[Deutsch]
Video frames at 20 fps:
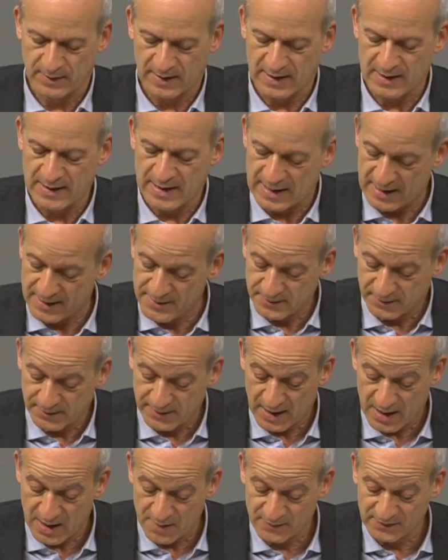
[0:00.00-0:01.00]
Alle
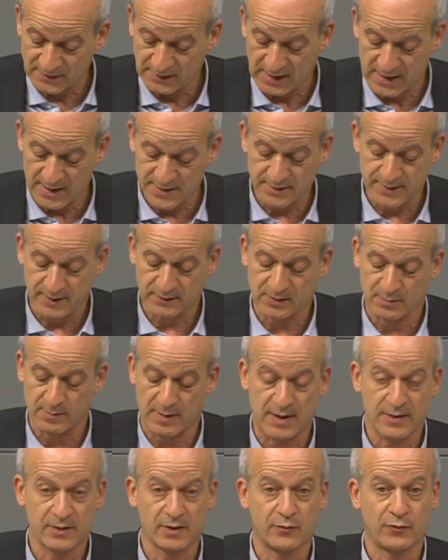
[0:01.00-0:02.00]
anderen haben sich einer nach dem
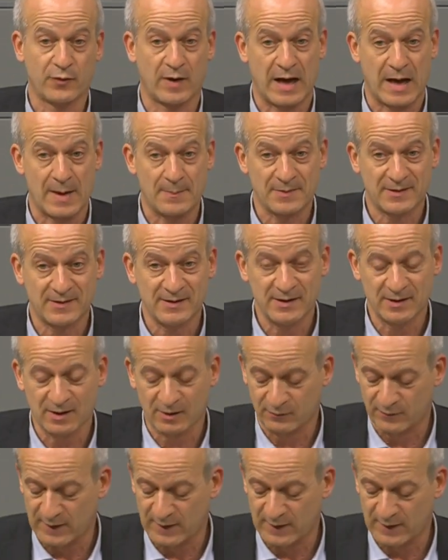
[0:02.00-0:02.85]
anderen verabschiedet,